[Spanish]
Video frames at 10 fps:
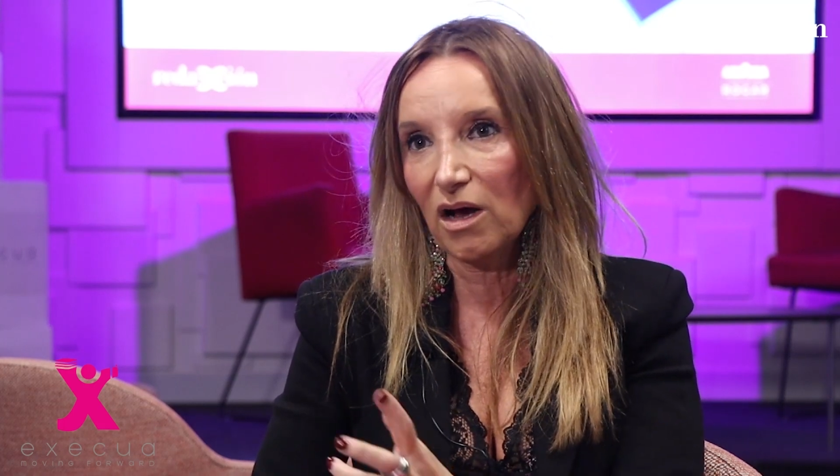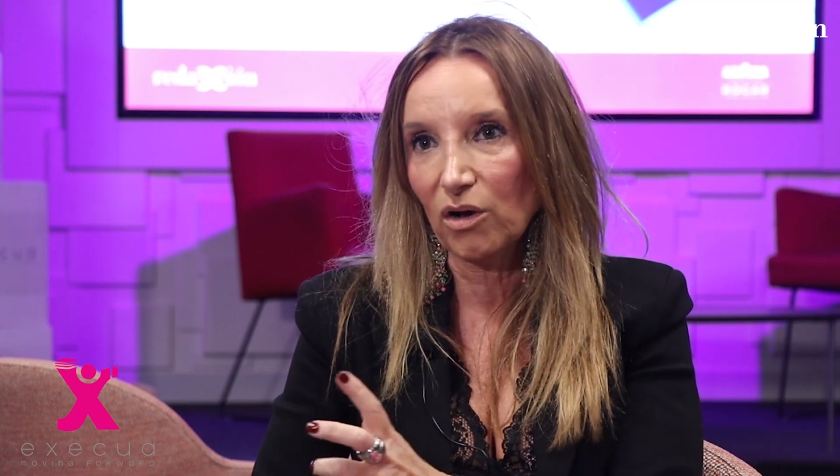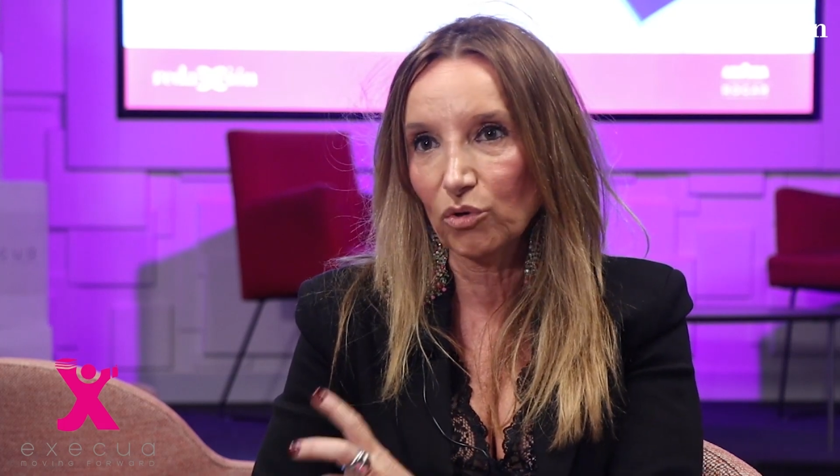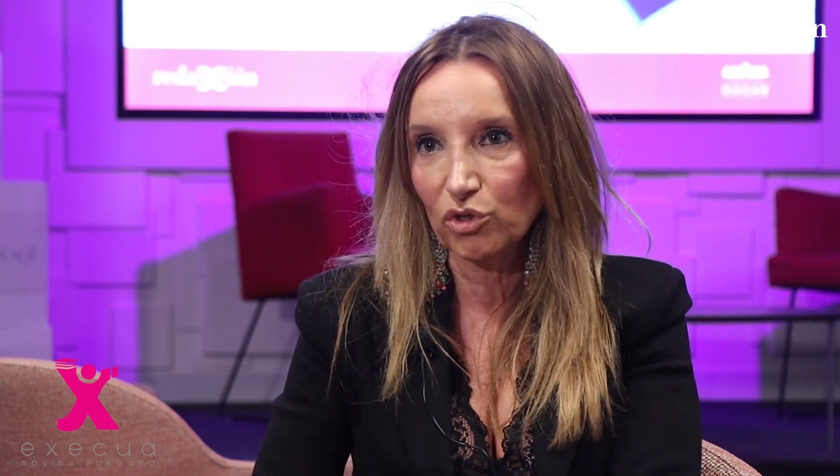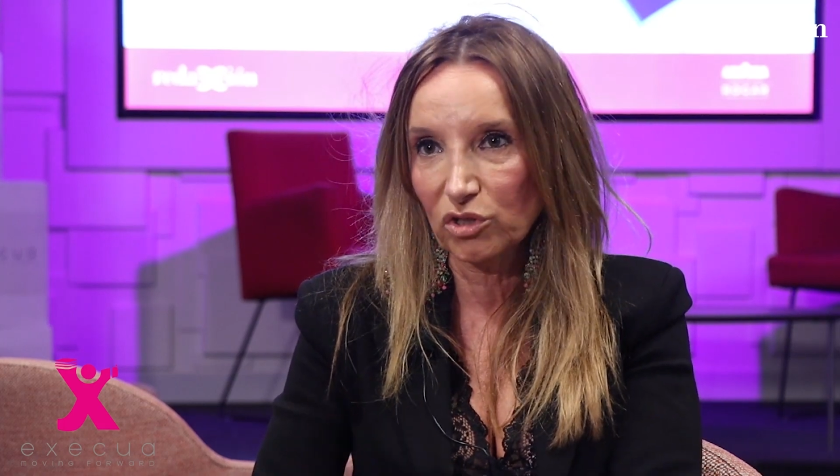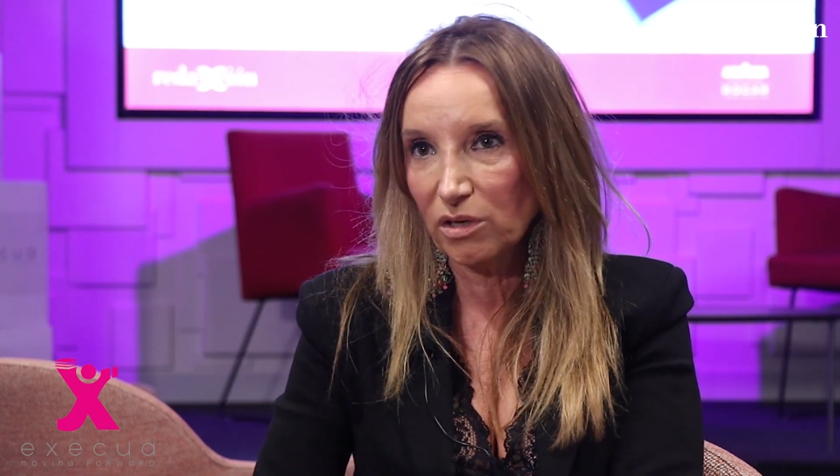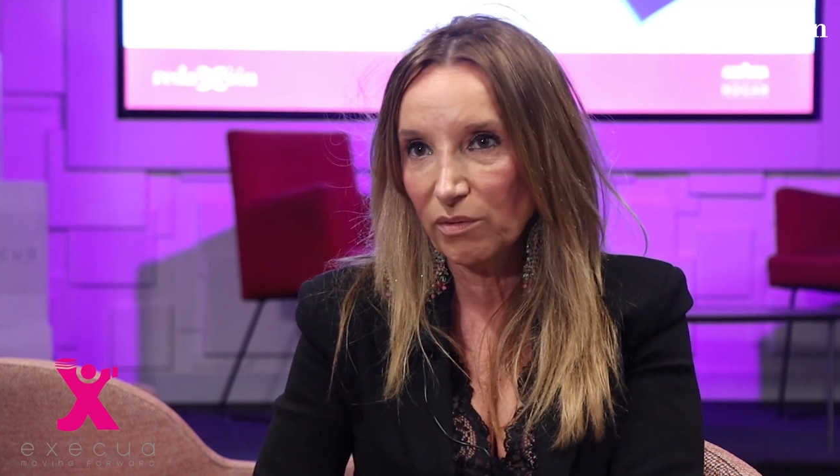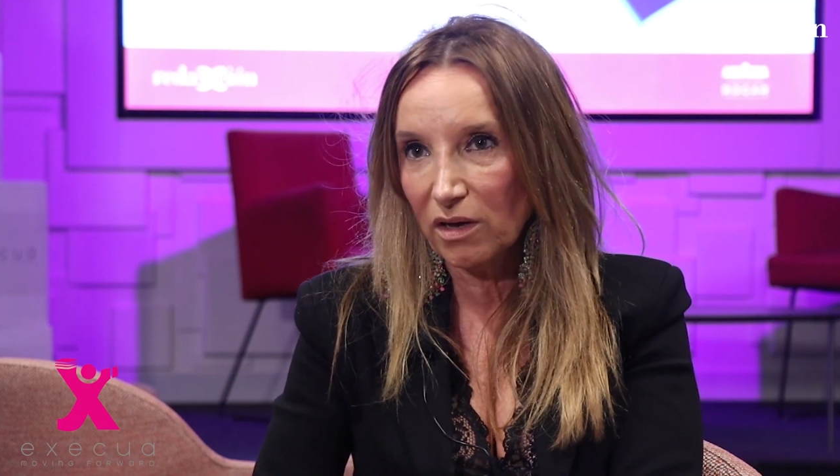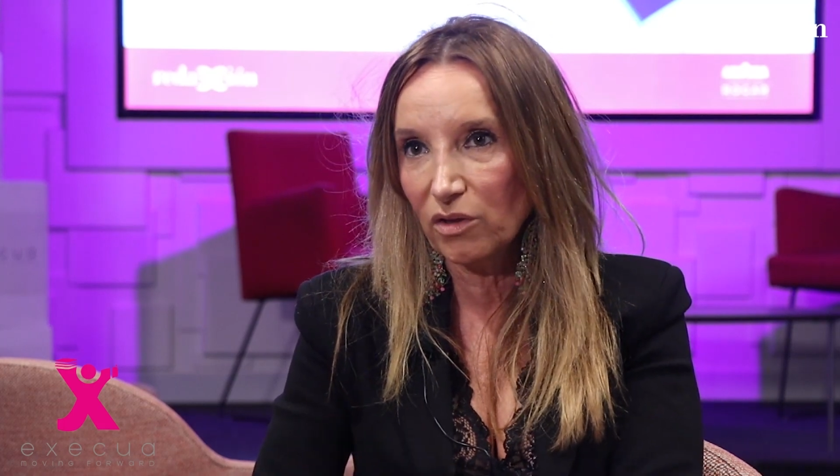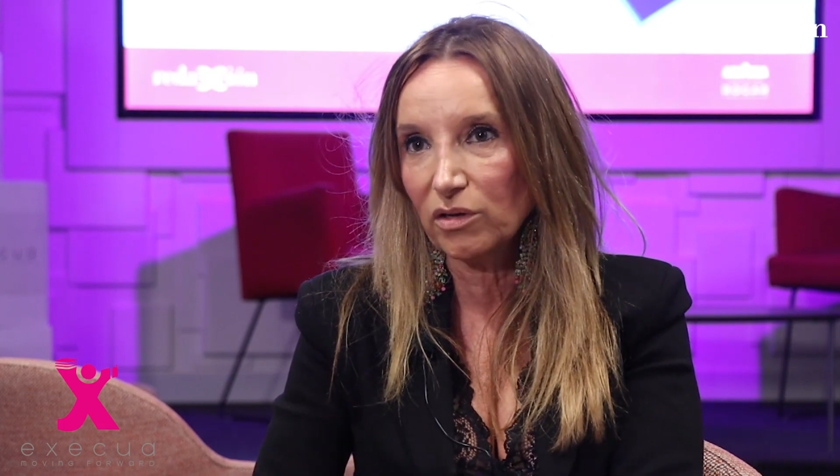a otros
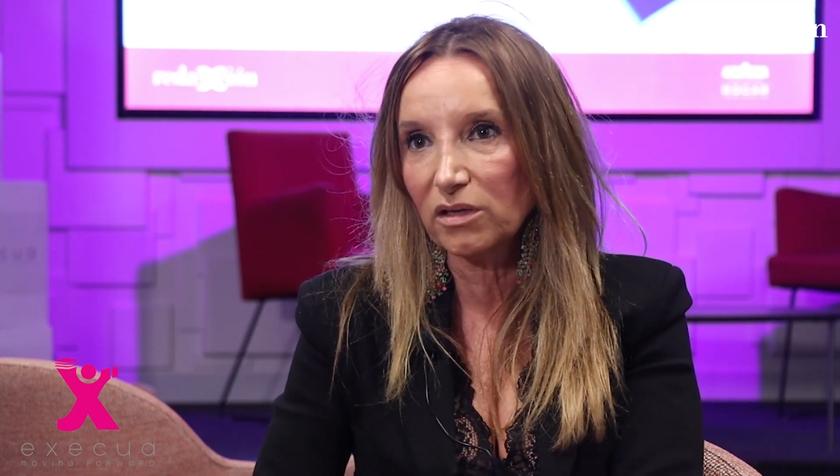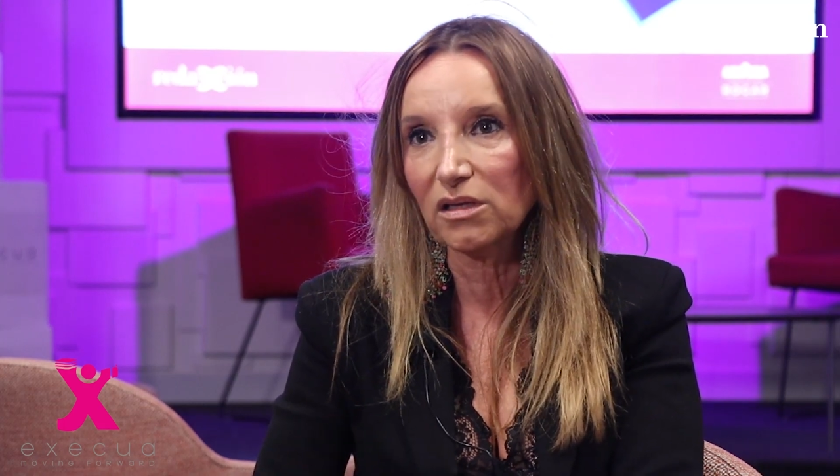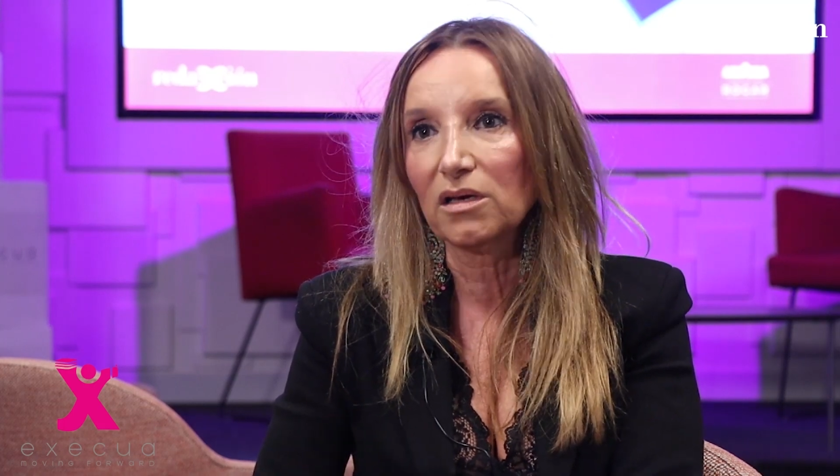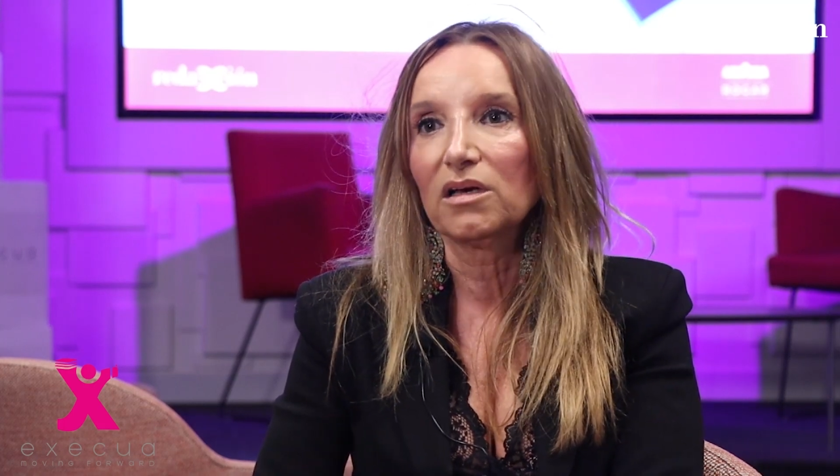trabajadores